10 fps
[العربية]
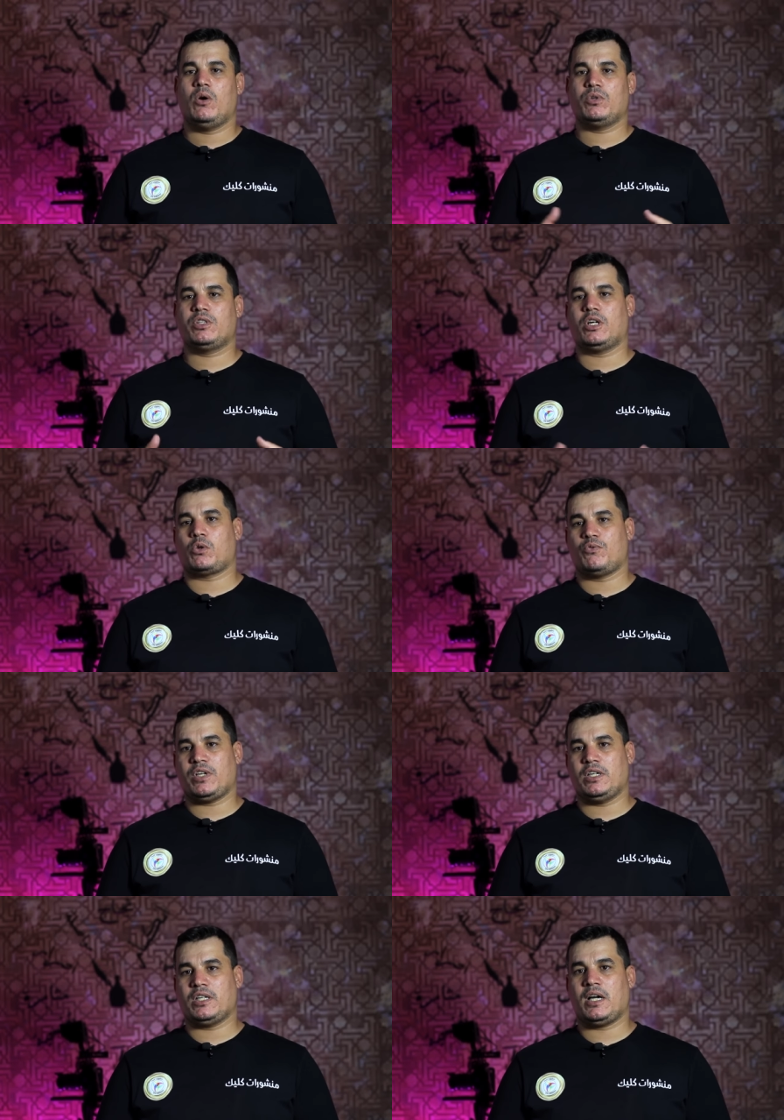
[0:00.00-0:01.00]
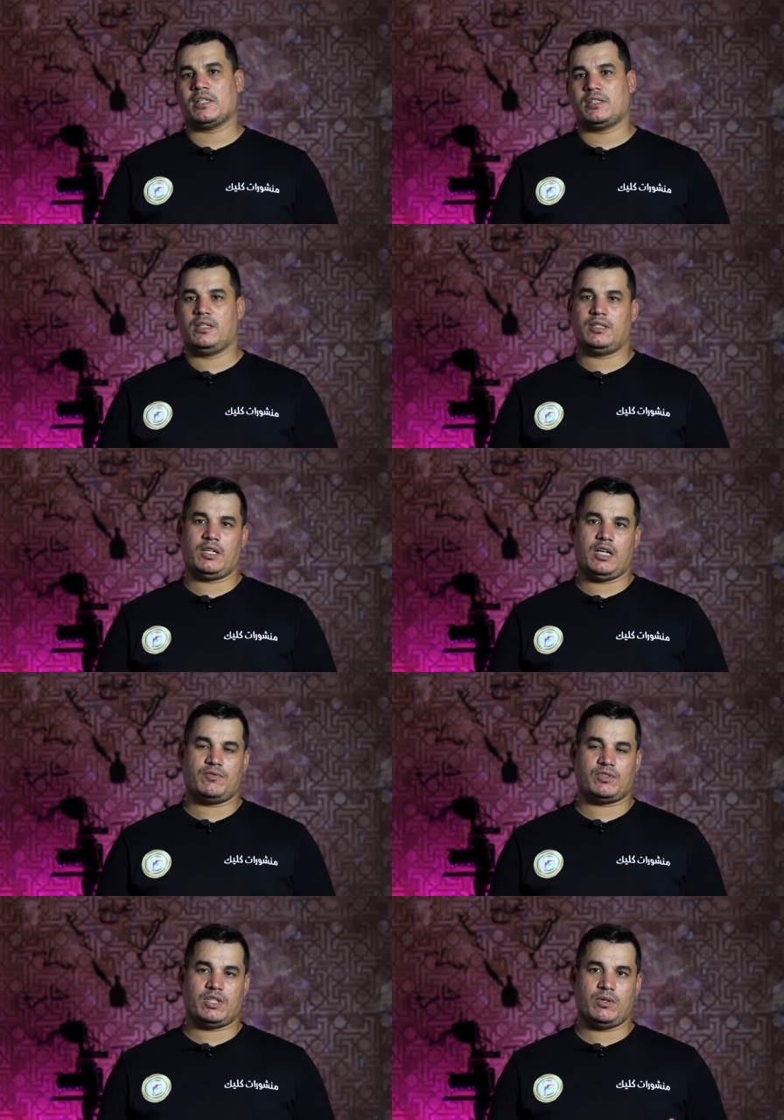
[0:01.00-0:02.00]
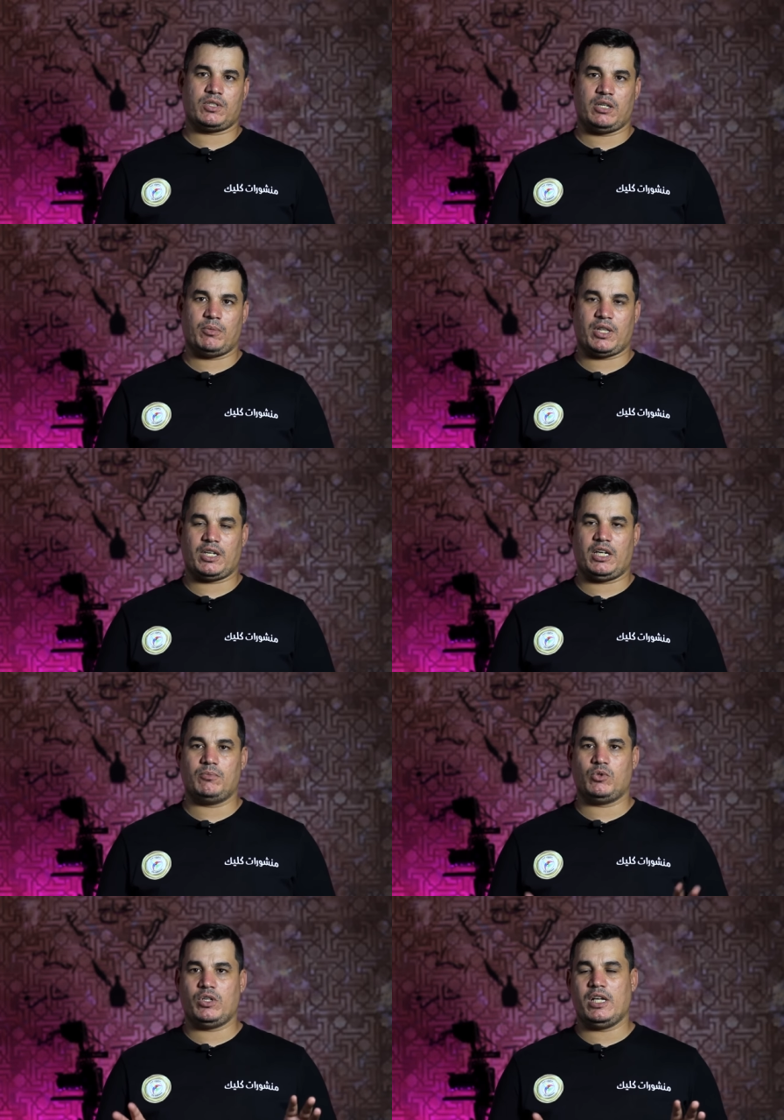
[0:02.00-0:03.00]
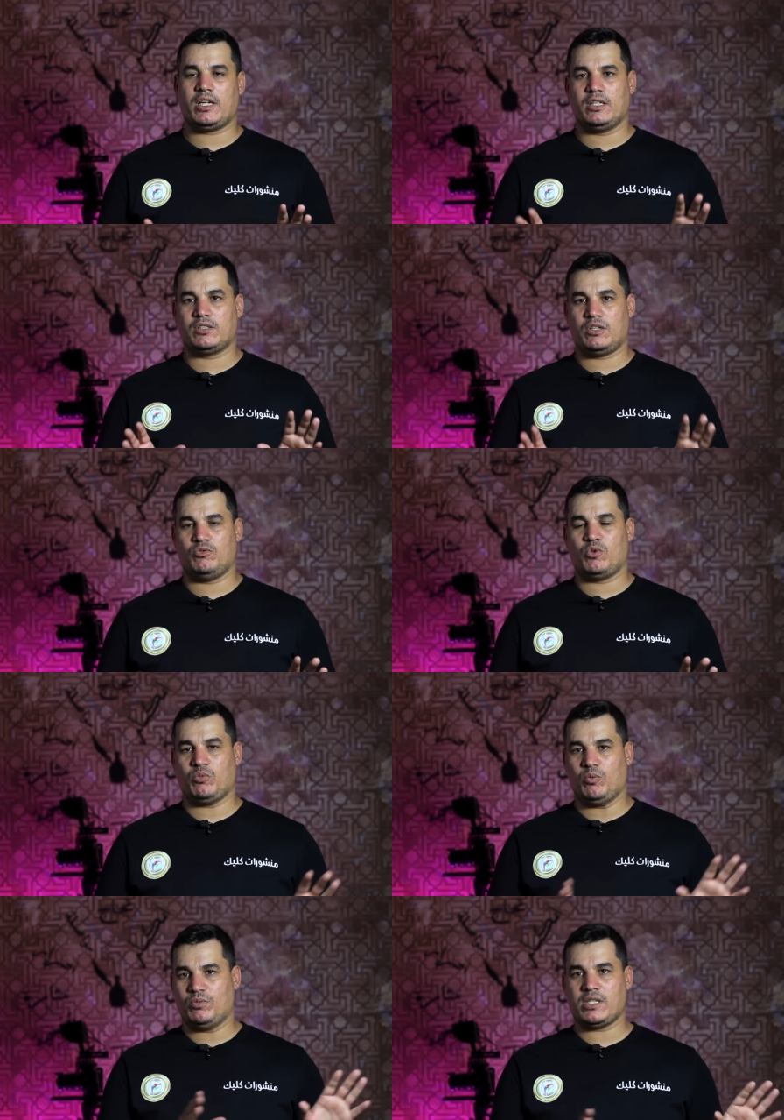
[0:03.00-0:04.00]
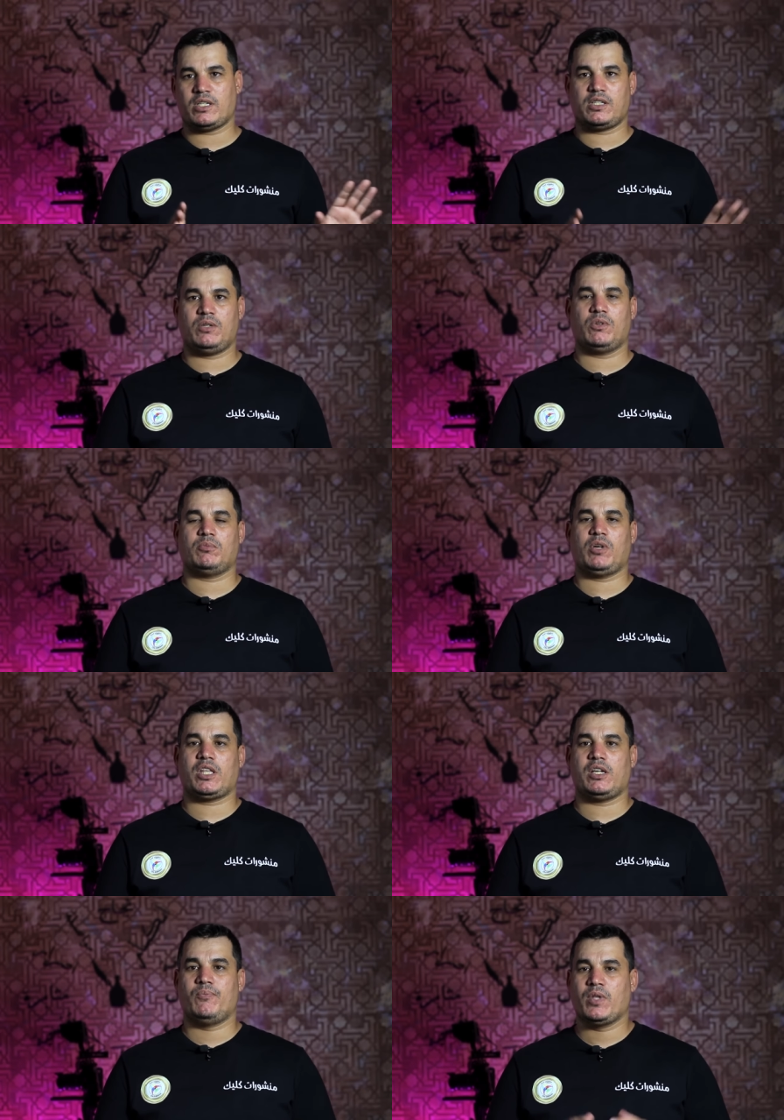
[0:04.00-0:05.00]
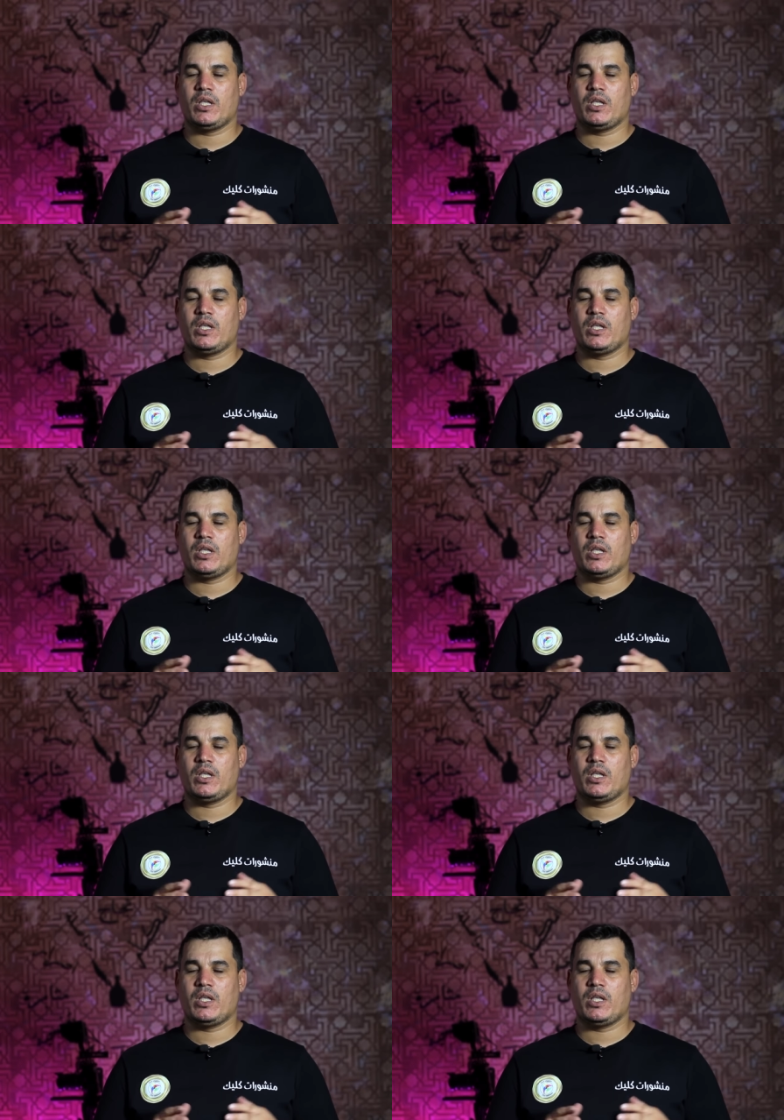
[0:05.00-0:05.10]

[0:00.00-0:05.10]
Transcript: وندركوا فيها النقائص اللي درناها في السنوات الماضيه الحمد لله كانت الامور ممتازه السنوات الماضيه